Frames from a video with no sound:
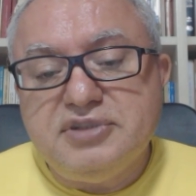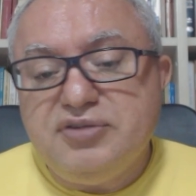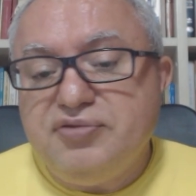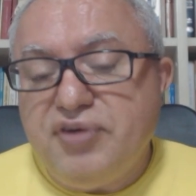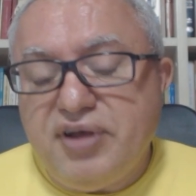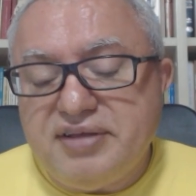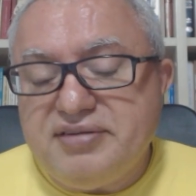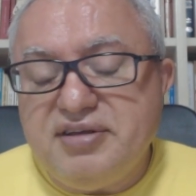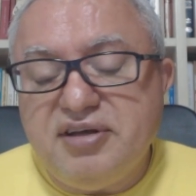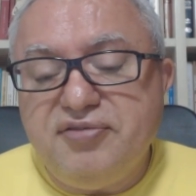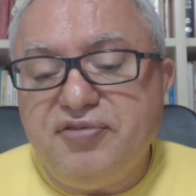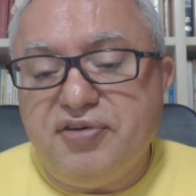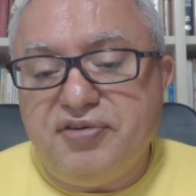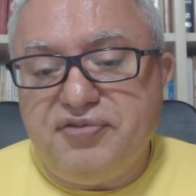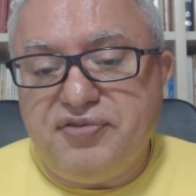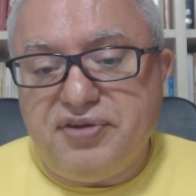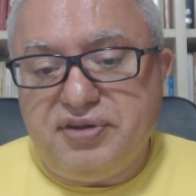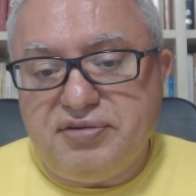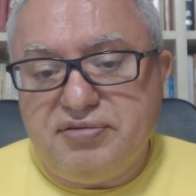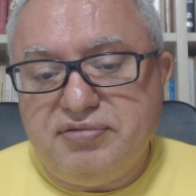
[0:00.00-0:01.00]
E foi assim que foi
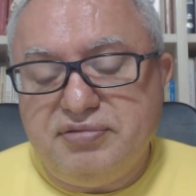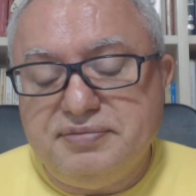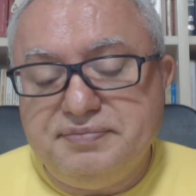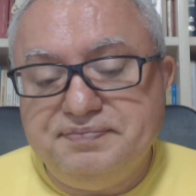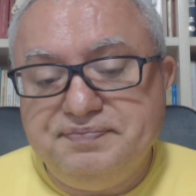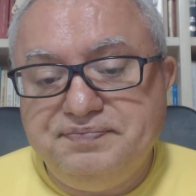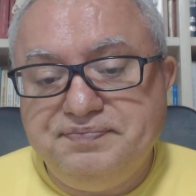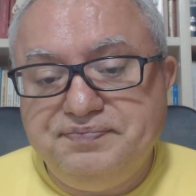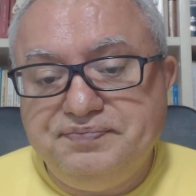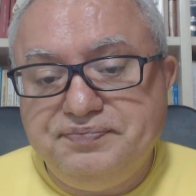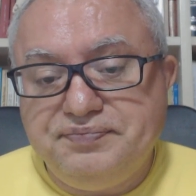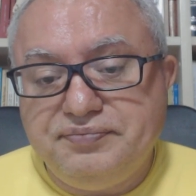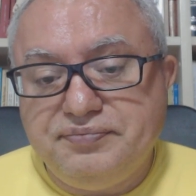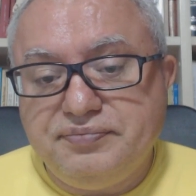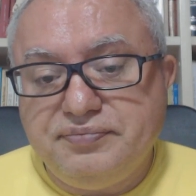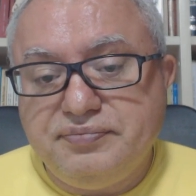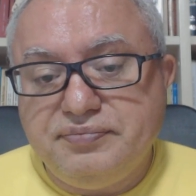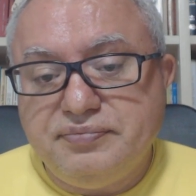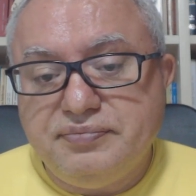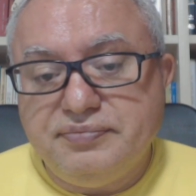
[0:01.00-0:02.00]
feito.
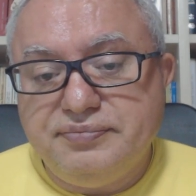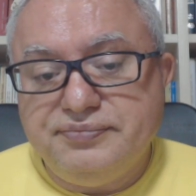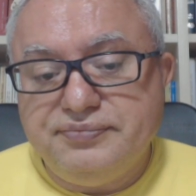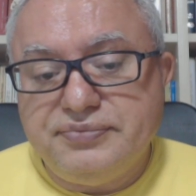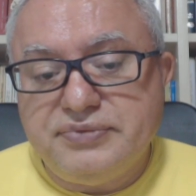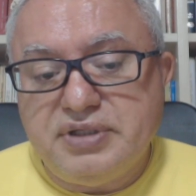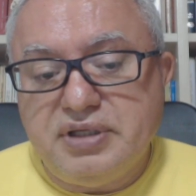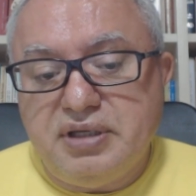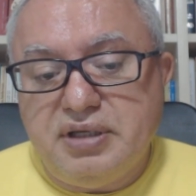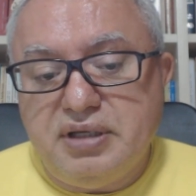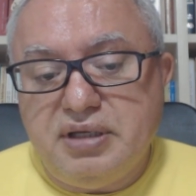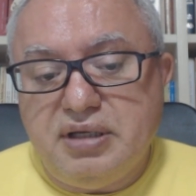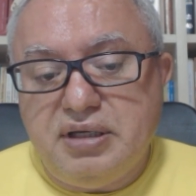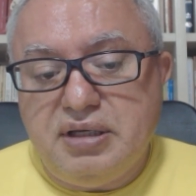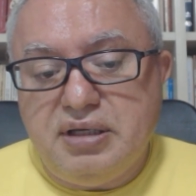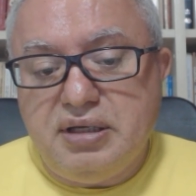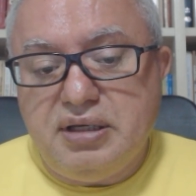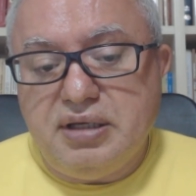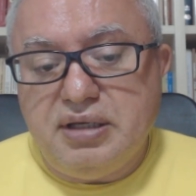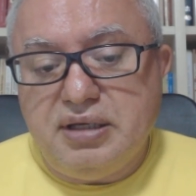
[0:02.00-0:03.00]

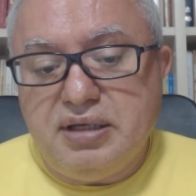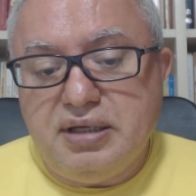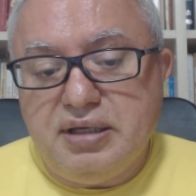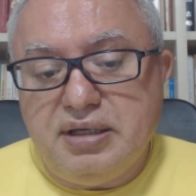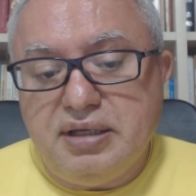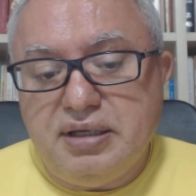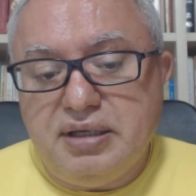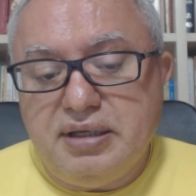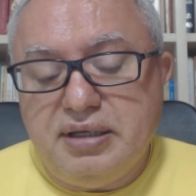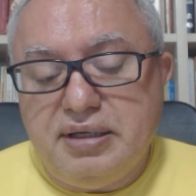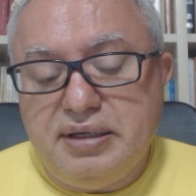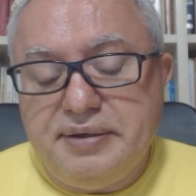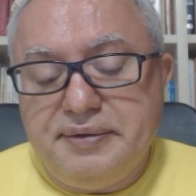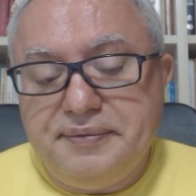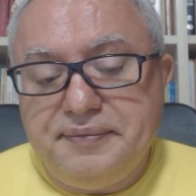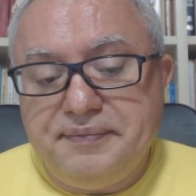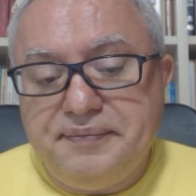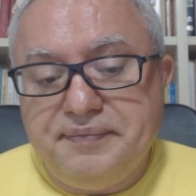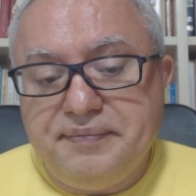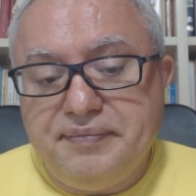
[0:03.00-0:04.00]
É...
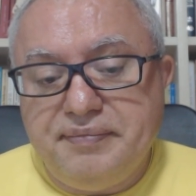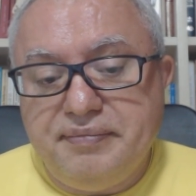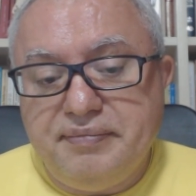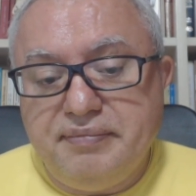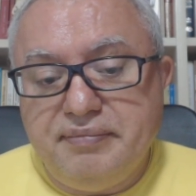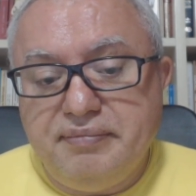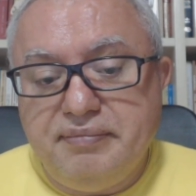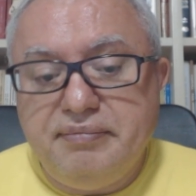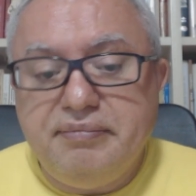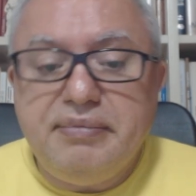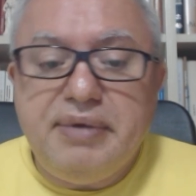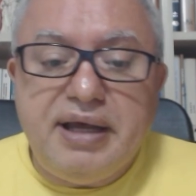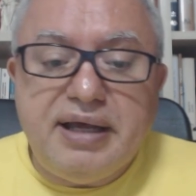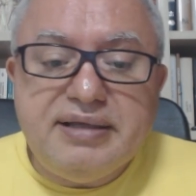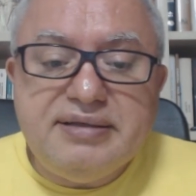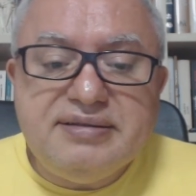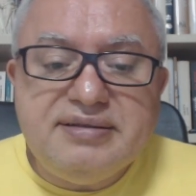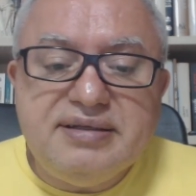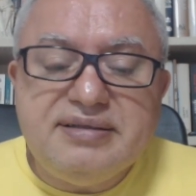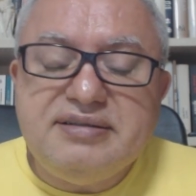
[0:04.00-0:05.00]

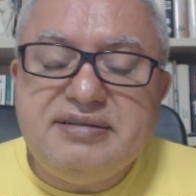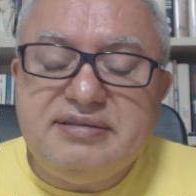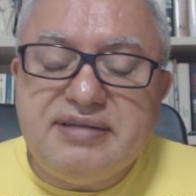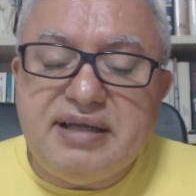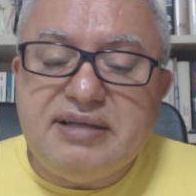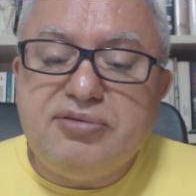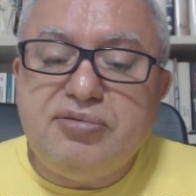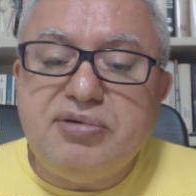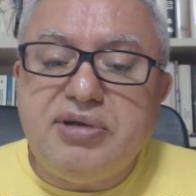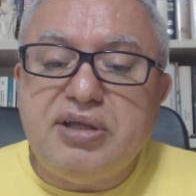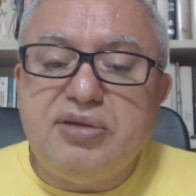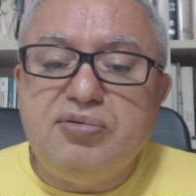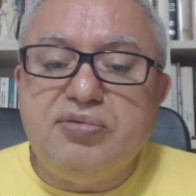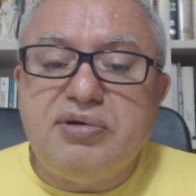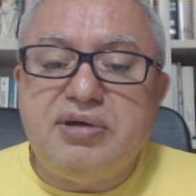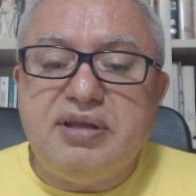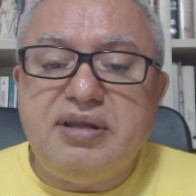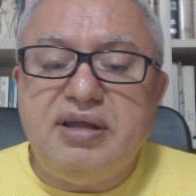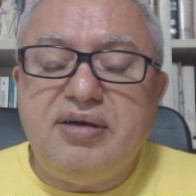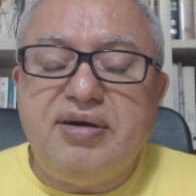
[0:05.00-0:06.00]
Mas antes está do que
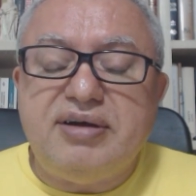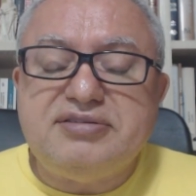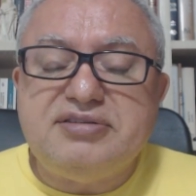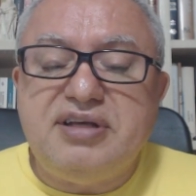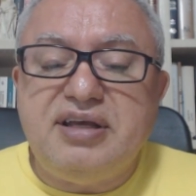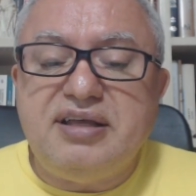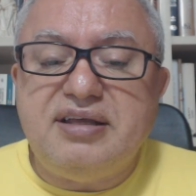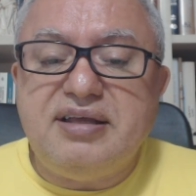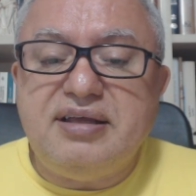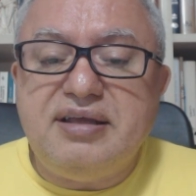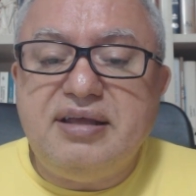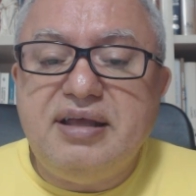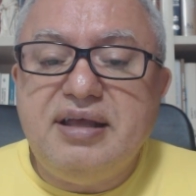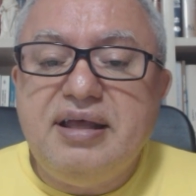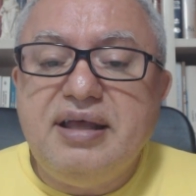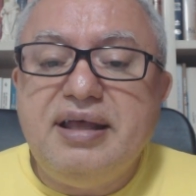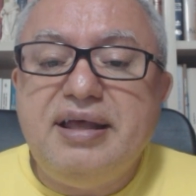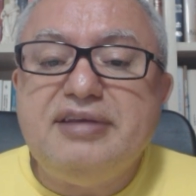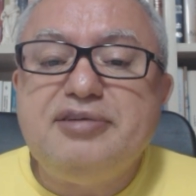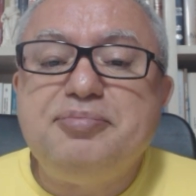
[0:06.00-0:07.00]
nunca, né? Eu acho que
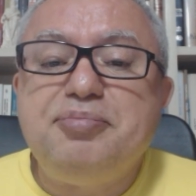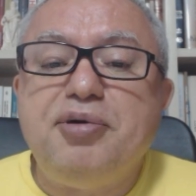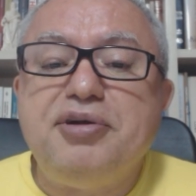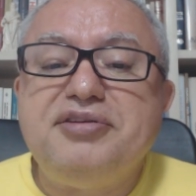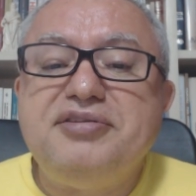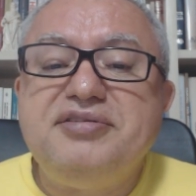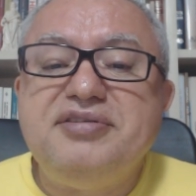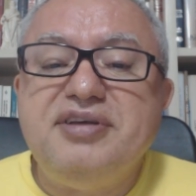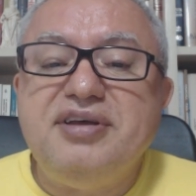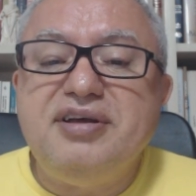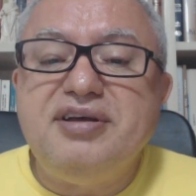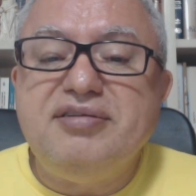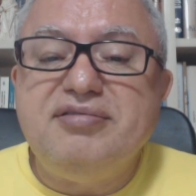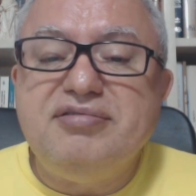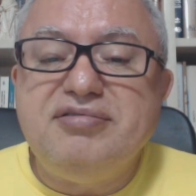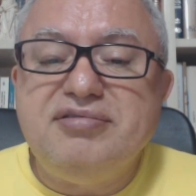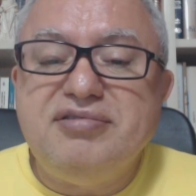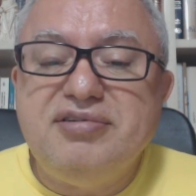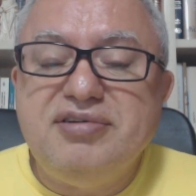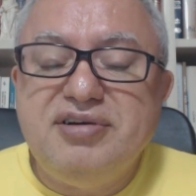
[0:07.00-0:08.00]
esse pode ser
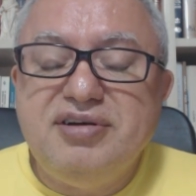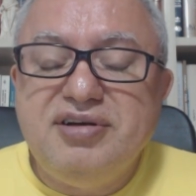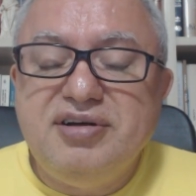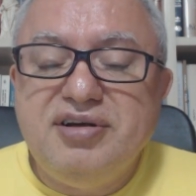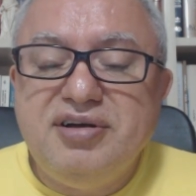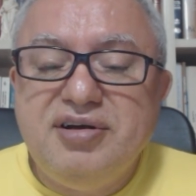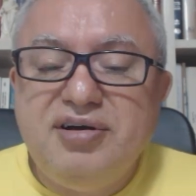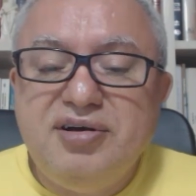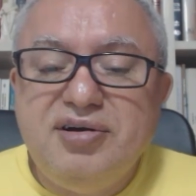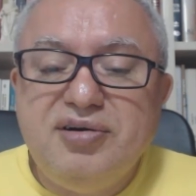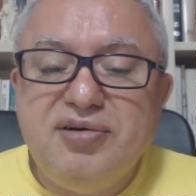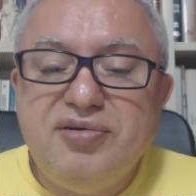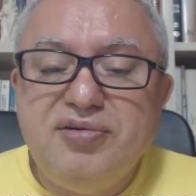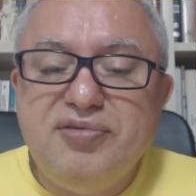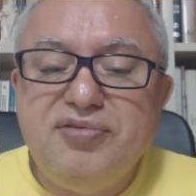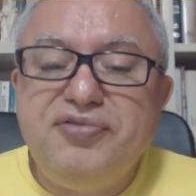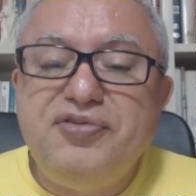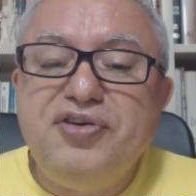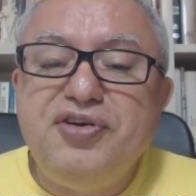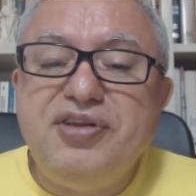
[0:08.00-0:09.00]
um,
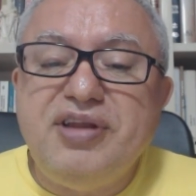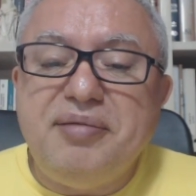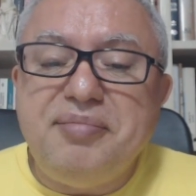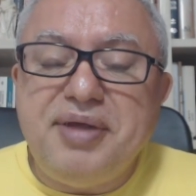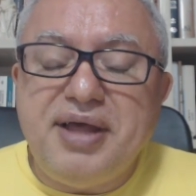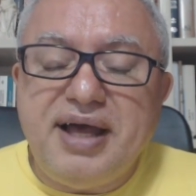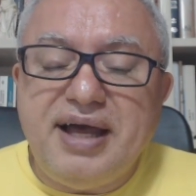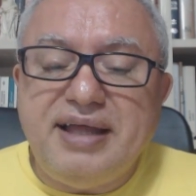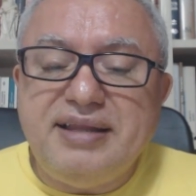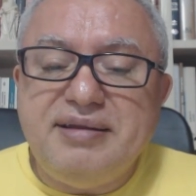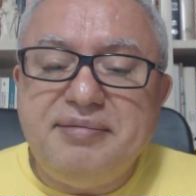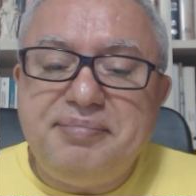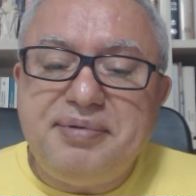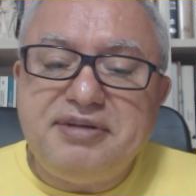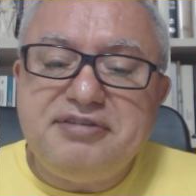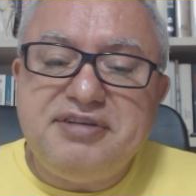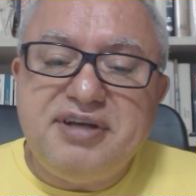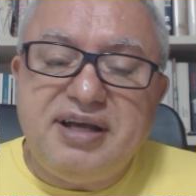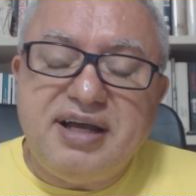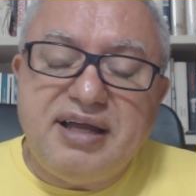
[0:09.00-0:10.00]
um fio da meada
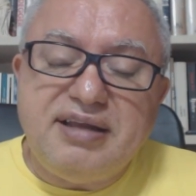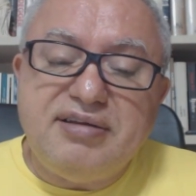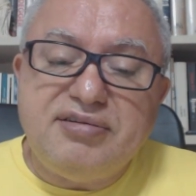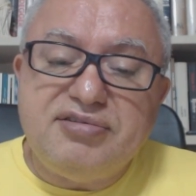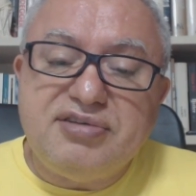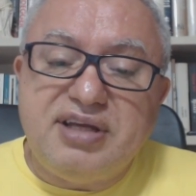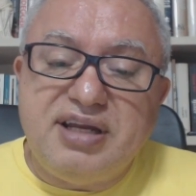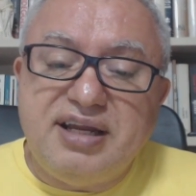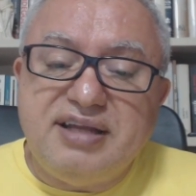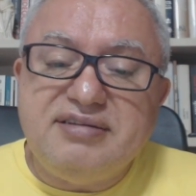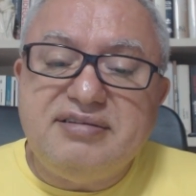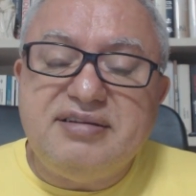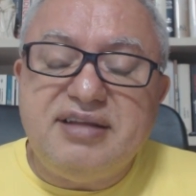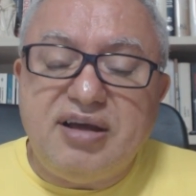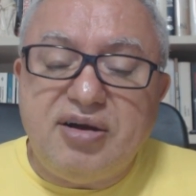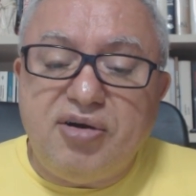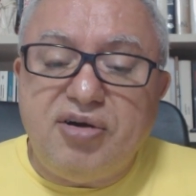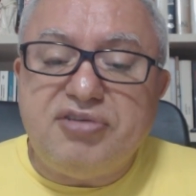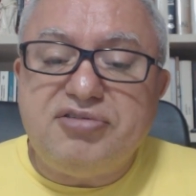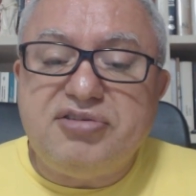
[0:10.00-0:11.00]
para chegar nos grandes
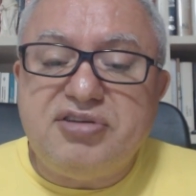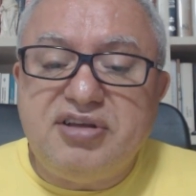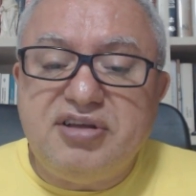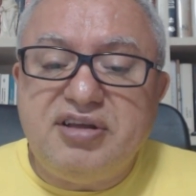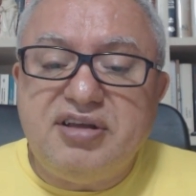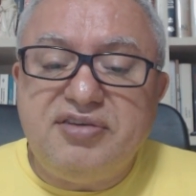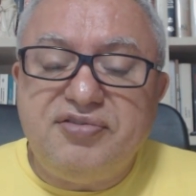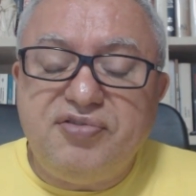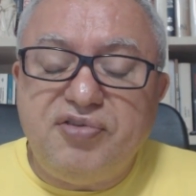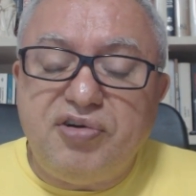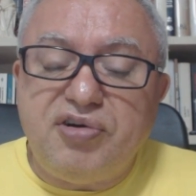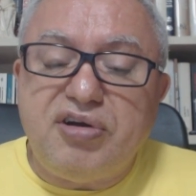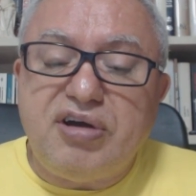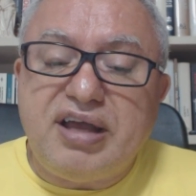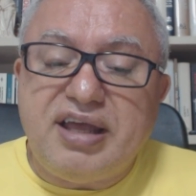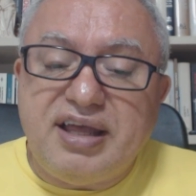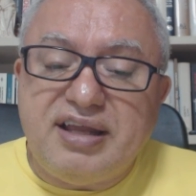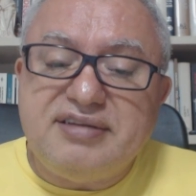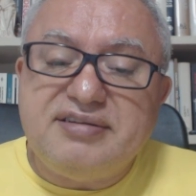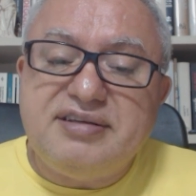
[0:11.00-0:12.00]
negócios que foram
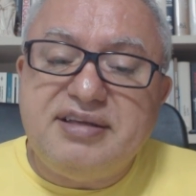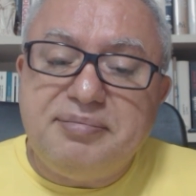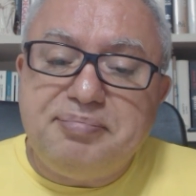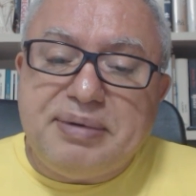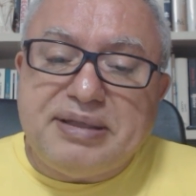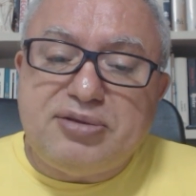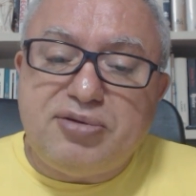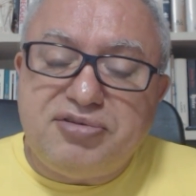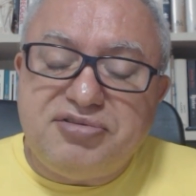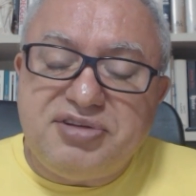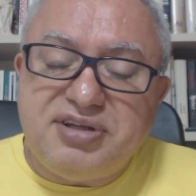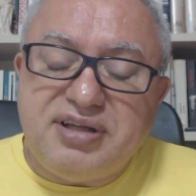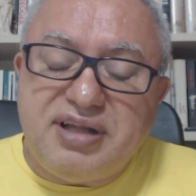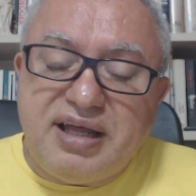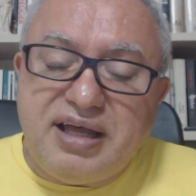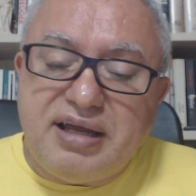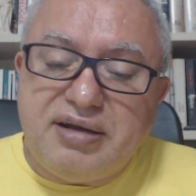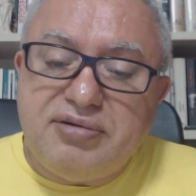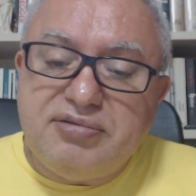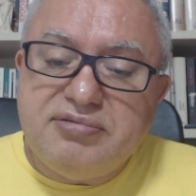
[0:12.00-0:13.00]
aqueles que
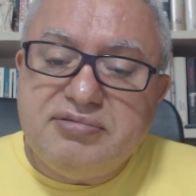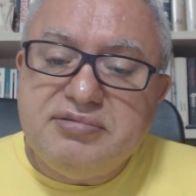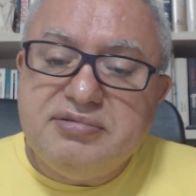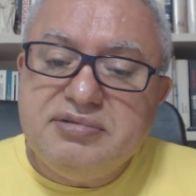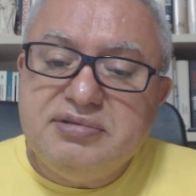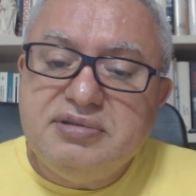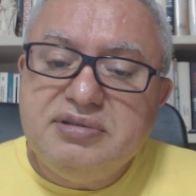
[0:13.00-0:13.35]
patrocinaram